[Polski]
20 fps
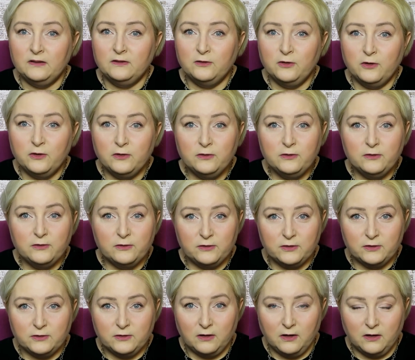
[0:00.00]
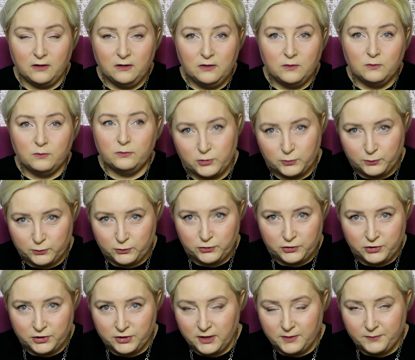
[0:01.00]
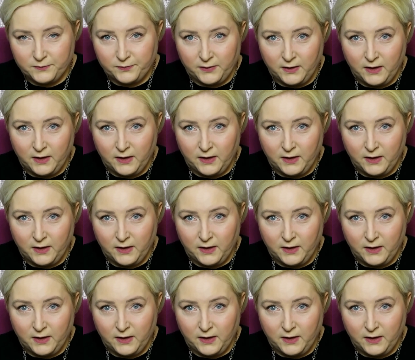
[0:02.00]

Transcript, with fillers: to tylko przypuszczenia,